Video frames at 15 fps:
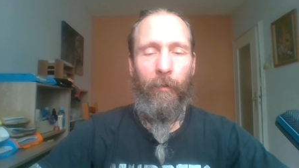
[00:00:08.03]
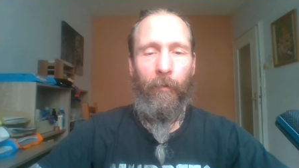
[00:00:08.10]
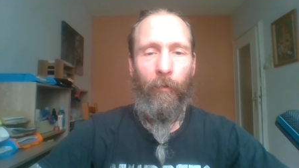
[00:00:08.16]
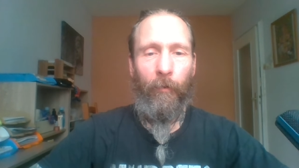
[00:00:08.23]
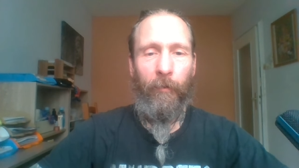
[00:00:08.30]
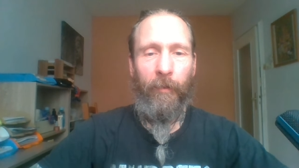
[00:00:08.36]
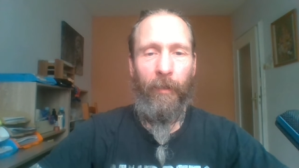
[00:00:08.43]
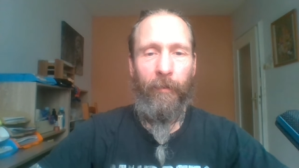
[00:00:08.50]

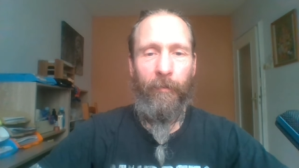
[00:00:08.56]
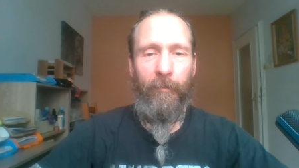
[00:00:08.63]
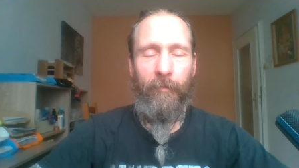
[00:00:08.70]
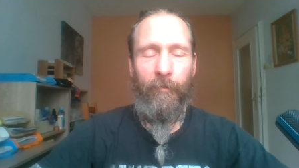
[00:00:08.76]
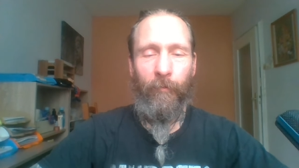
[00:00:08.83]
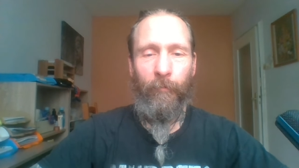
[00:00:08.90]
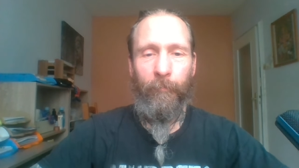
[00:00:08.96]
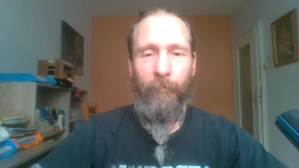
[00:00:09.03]
Heute geht es
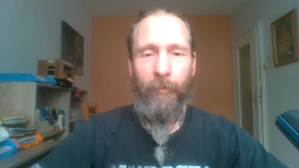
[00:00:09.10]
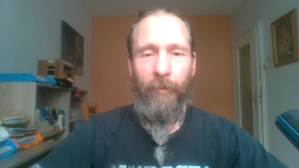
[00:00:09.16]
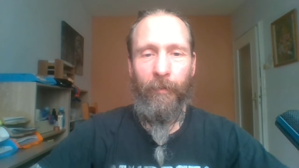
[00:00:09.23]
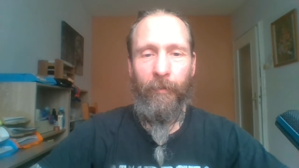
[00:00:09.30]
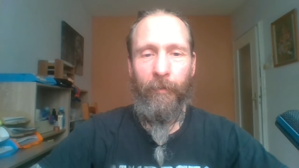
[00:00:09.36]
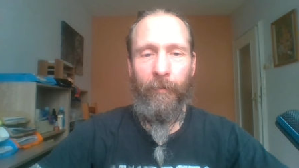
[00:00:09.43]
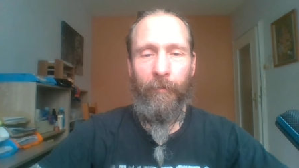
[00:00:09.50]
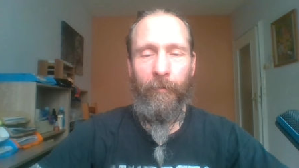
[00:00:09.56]
um
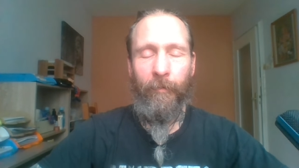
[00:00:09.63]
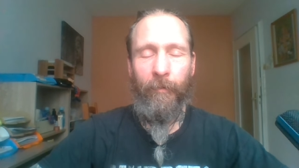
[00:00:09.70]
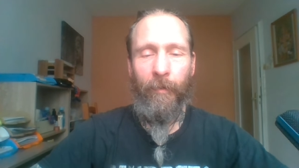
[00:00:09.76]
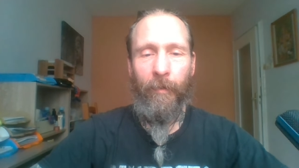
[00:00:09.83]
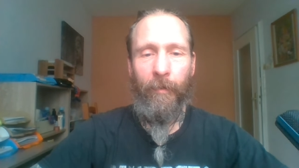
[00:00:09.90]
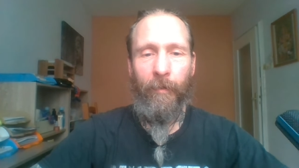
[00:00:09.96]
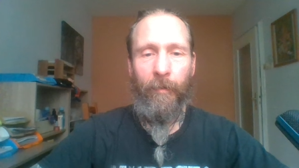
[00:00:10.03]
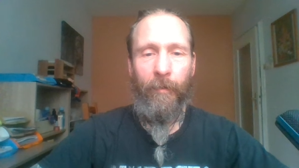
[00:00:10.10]
den
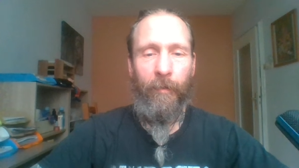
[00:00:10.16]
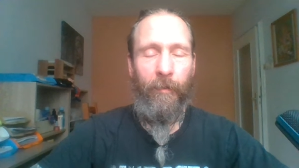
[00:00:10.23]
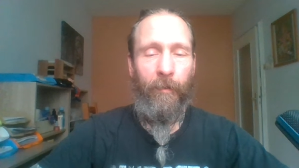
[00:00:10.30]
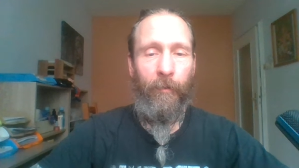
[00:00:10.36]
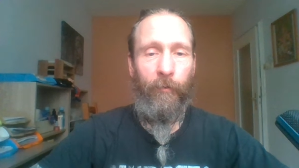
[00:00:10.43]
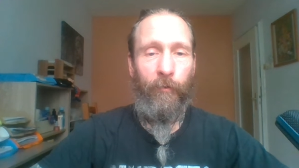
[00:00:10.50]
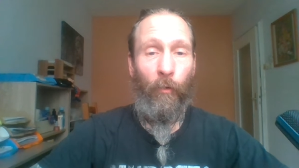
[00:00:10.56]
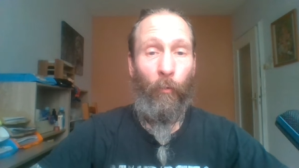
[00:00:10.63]

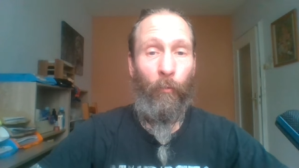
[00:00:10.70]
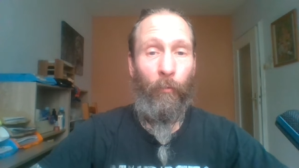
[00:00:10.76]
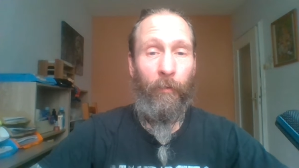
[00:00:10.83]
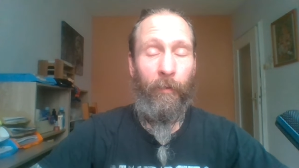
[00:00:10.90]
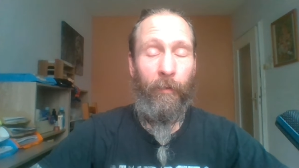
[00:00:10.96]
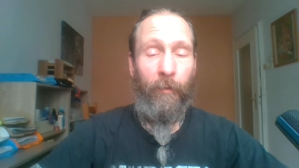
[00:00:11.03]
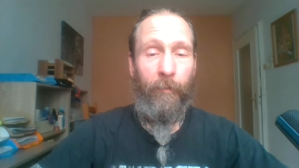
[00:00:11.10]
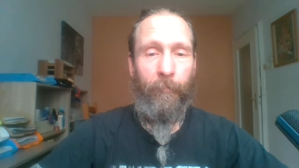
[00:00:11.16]
Ton
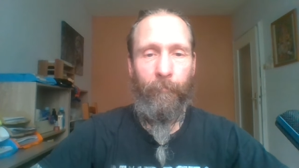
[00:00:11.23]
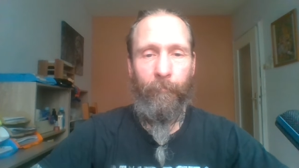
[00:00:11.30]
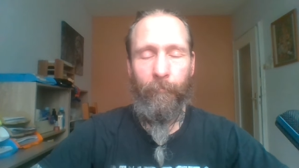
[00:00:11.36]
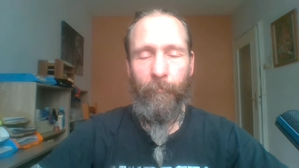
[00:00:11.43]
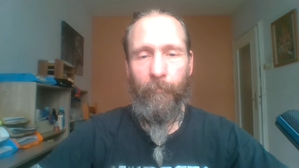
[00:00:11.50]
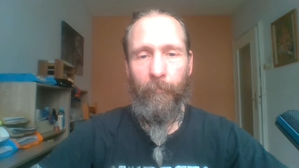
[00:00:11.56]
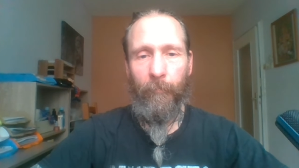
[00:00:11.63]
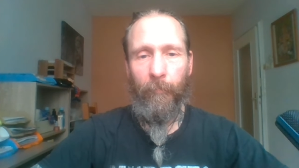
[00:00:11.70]

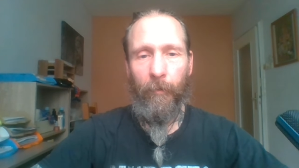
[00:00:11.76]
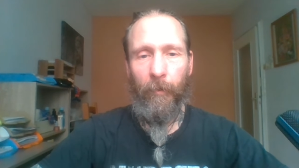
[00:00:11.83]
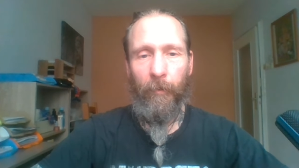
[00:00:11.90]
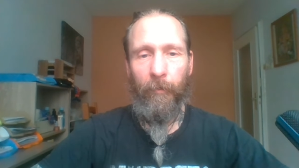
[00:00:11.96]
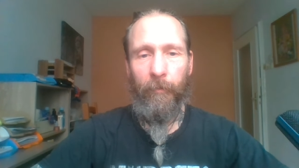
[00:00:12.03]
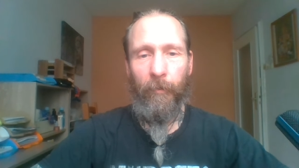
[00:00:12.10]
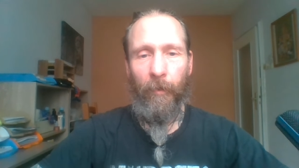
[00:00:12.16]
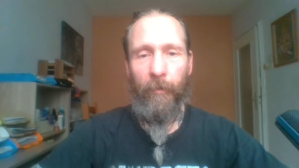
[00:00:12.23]

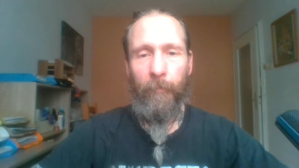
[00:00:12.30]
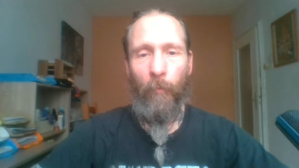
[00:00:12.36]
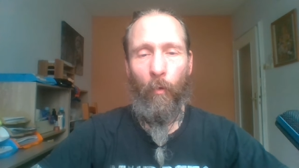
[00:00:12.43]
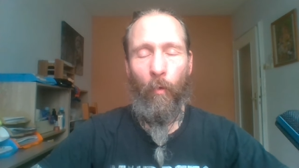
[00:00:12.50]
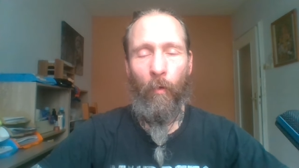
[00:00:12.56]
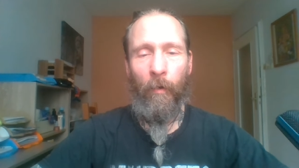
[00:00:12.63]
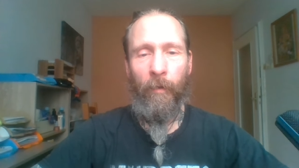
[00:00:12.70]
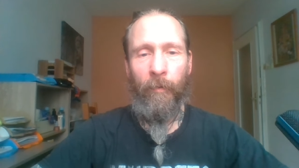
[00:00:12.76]
in deinem
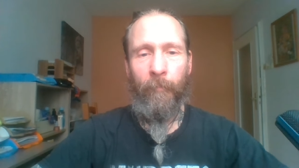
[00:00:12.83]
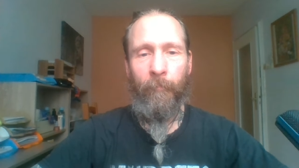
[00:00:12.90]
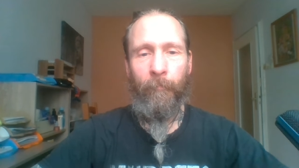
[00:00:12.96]
Ohr,